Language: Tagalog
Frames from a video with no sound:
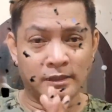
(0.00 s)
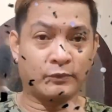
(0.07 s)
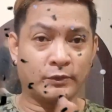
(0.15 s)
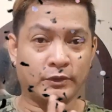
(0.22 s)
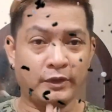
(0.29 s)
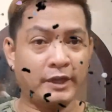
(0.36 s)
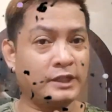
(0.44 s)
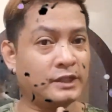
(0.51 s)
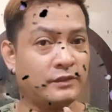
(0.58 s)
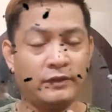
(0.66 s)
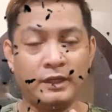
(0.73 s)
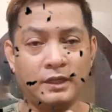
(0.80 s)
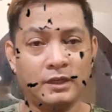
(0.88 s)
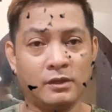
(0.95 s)
For today's
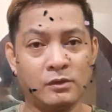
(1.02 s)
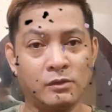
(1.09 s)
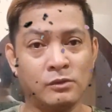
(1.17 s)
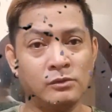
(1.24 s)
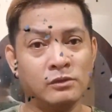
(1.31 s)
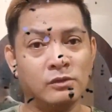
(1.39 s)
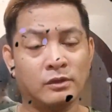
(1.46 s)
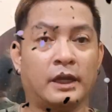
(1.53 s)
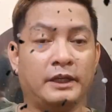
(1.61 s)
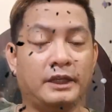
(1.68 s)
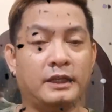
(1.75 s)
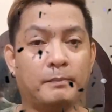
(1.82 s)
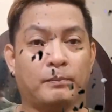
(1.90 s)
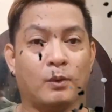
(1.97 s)
video,
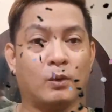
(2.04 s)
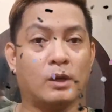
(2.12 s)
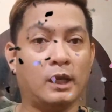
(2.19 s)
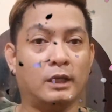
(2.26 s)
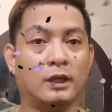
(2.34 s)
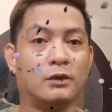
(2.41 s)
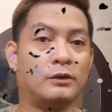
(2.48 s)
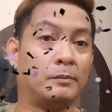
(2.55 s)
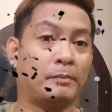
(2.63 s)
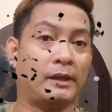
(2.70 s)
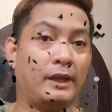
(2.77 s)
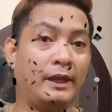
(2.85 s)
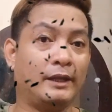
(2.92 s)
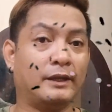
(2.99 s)
kanina po galing ako ng
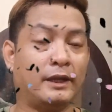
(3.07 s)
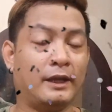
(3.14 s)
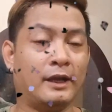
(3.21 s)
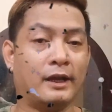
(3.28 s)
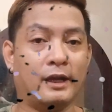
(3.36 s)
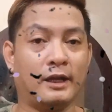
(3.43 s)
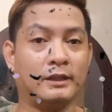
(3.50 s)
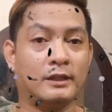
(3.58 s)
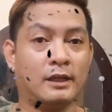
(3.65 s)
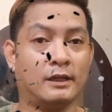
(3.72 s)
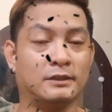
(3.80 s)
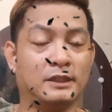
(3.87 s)
palengke at uh,